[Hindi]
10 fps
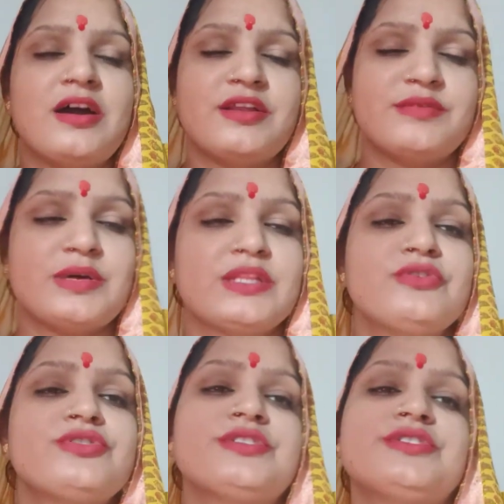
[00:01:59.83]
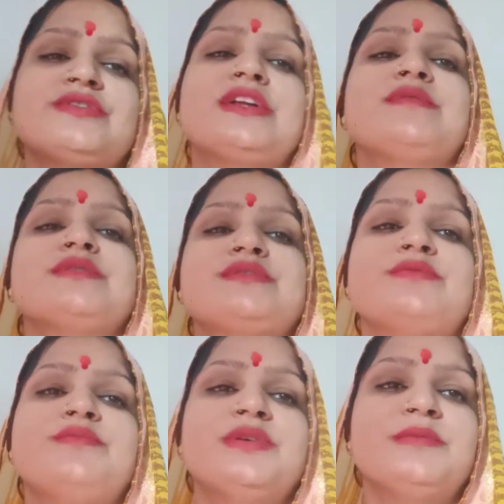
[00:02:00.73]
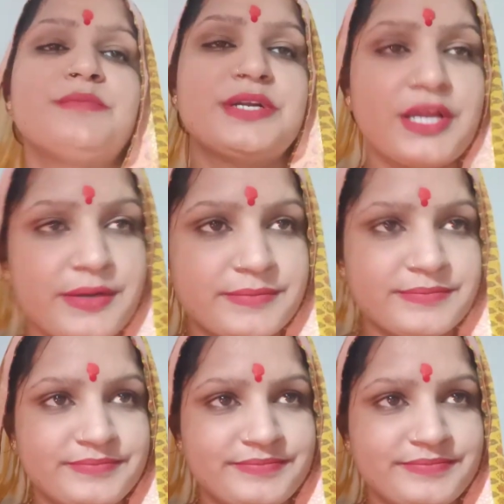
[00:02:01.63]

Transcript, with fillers: हर हर महादेव श्री स्वाय नमस्ते प्रणाम